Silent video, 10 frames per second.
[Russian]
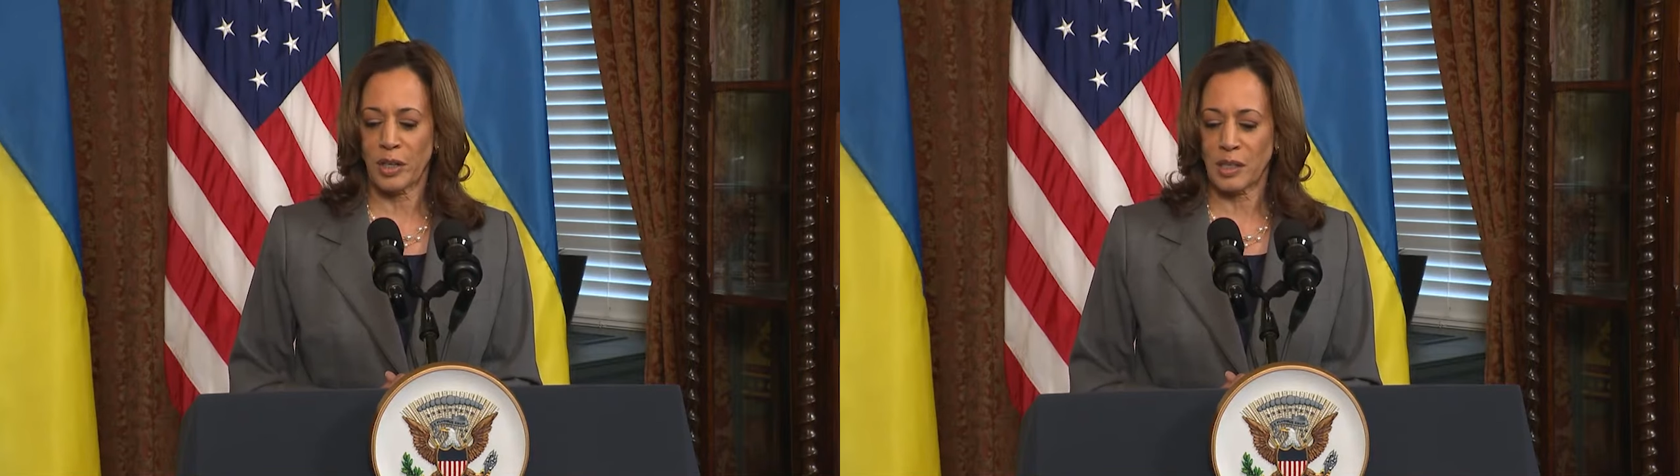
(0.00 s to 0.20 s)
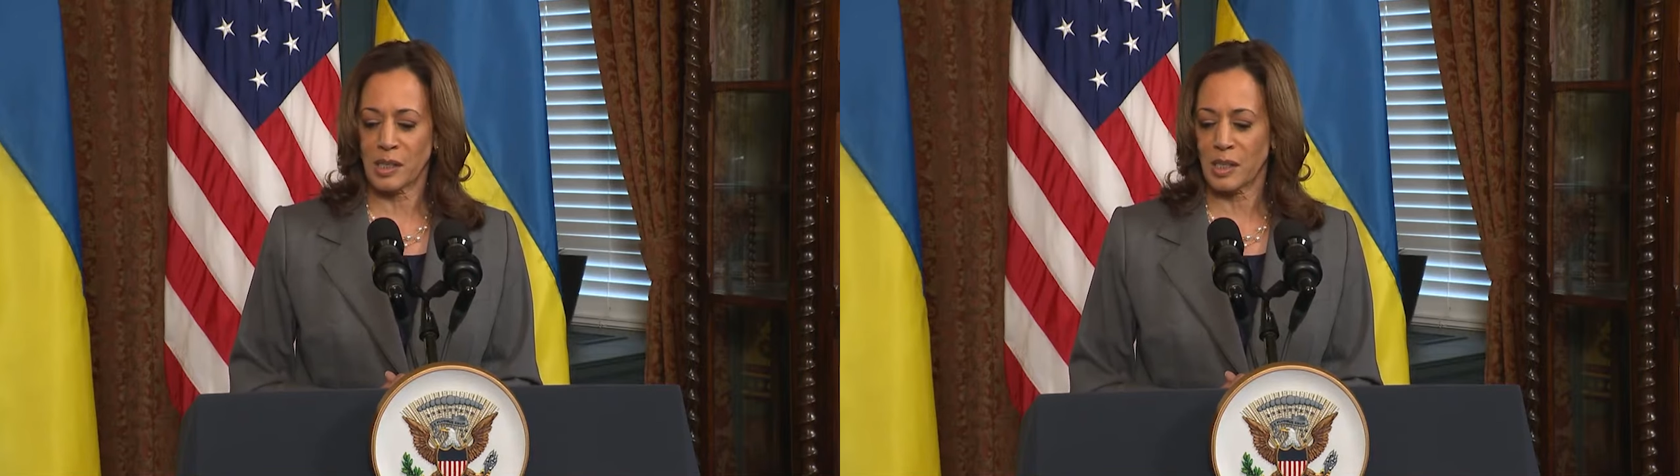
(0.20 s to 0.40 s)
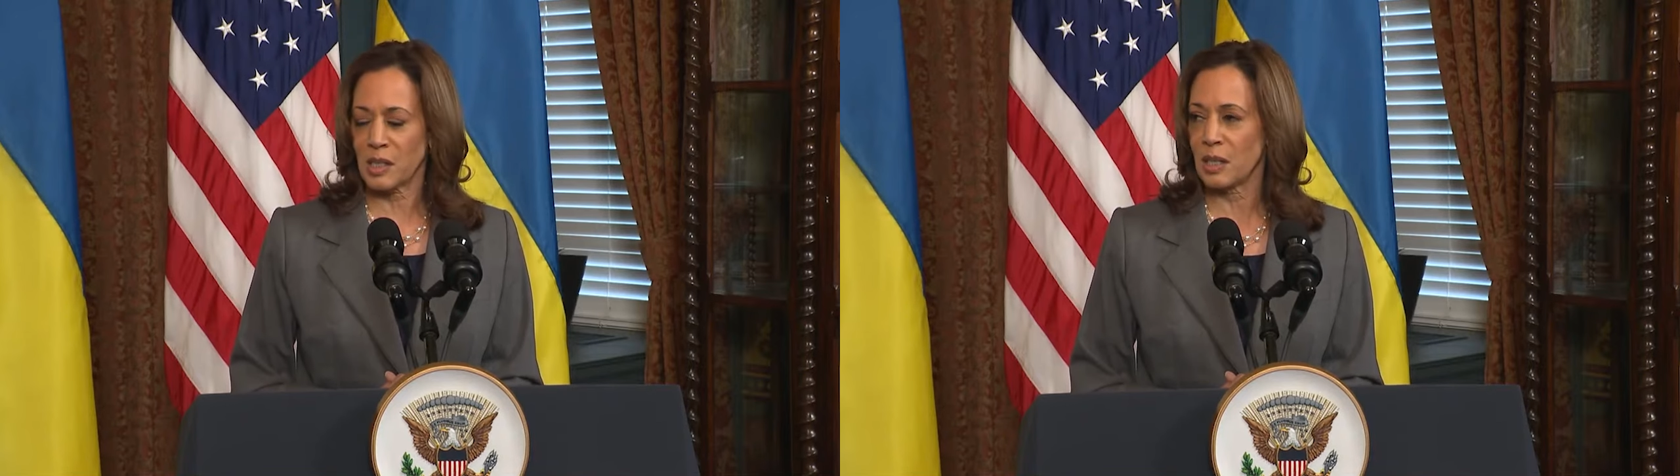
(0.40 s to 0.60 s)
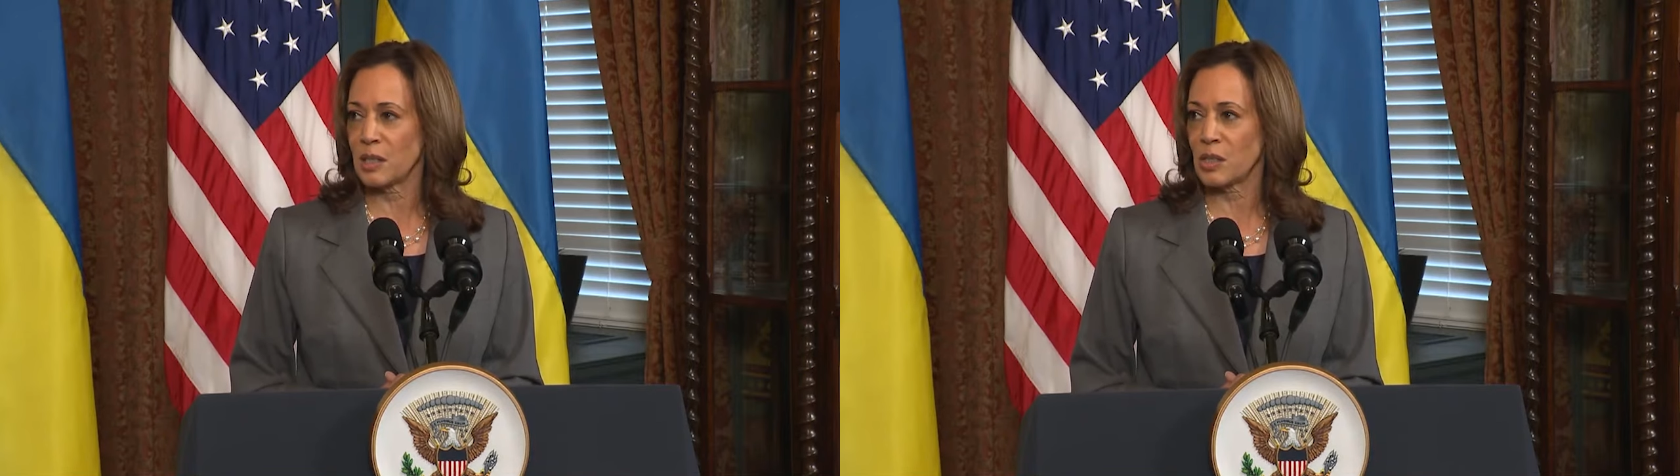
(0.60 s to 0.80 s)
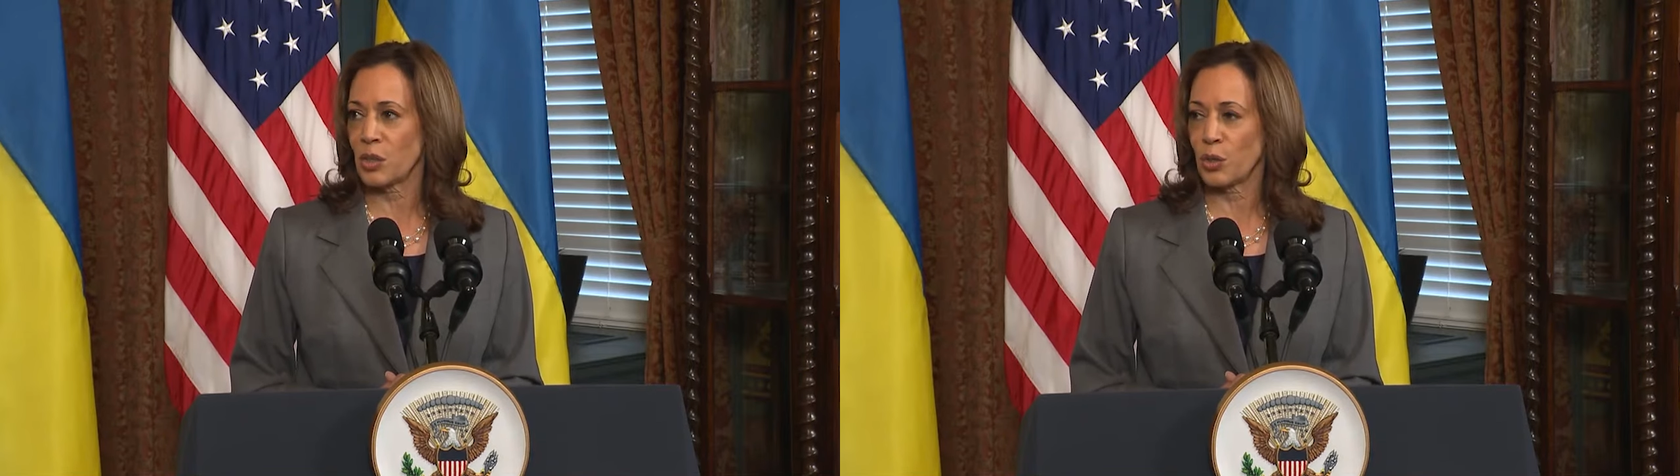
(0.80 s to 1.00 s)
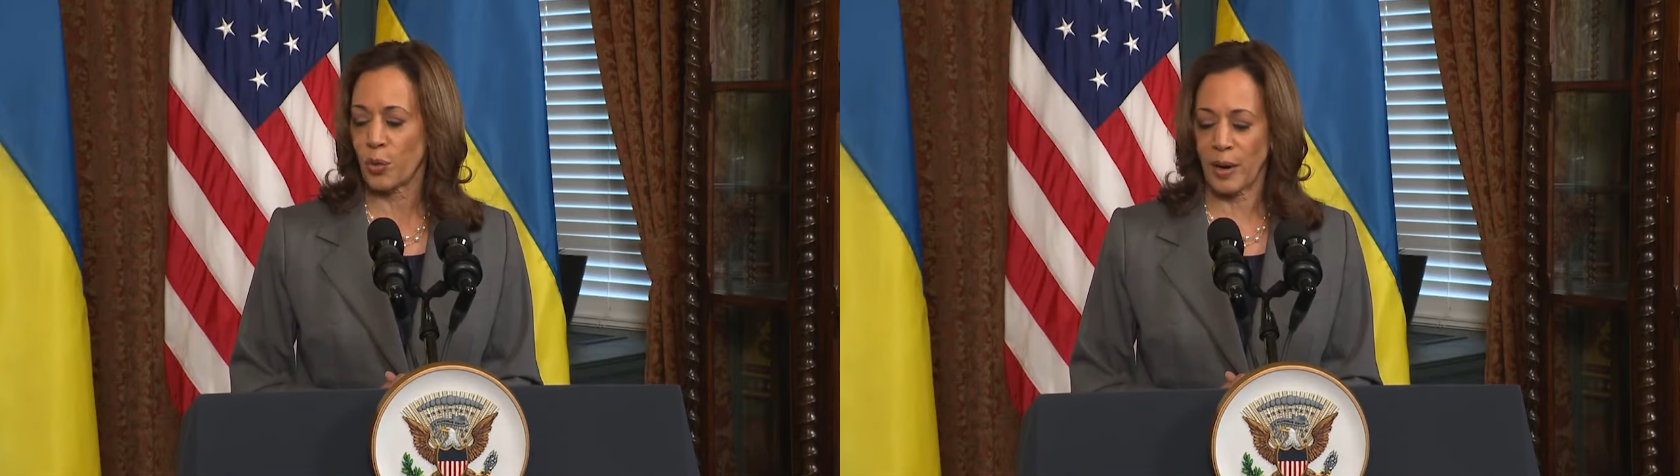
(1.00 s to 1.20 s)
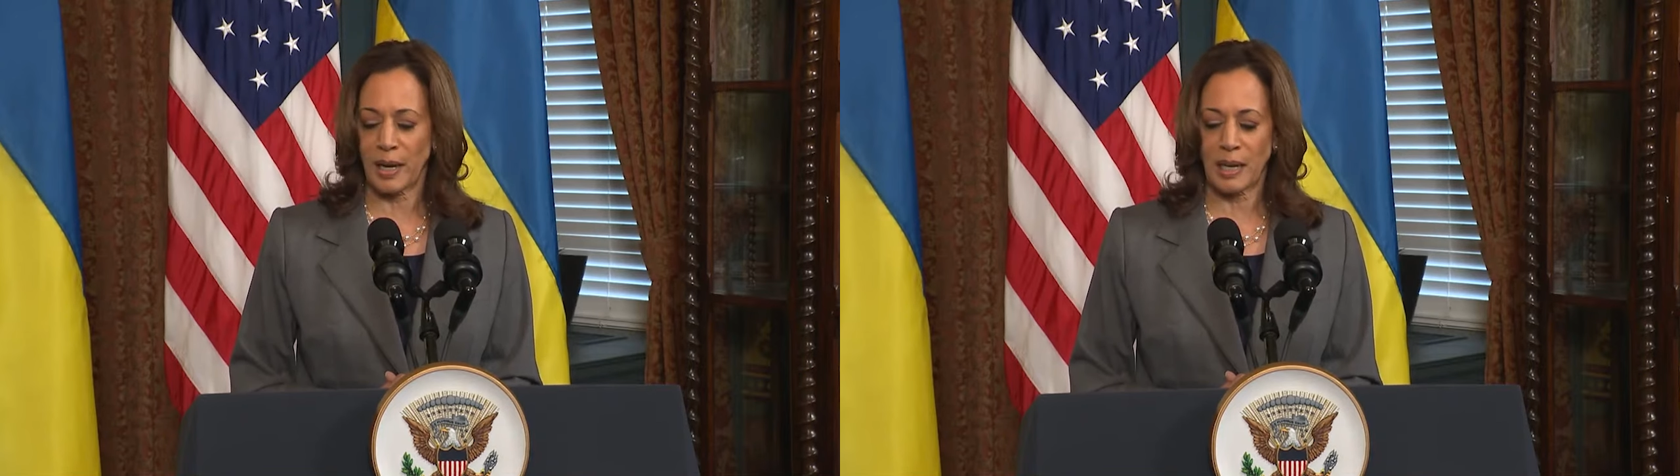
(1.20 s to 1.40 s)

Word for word: обеспечении безопасности,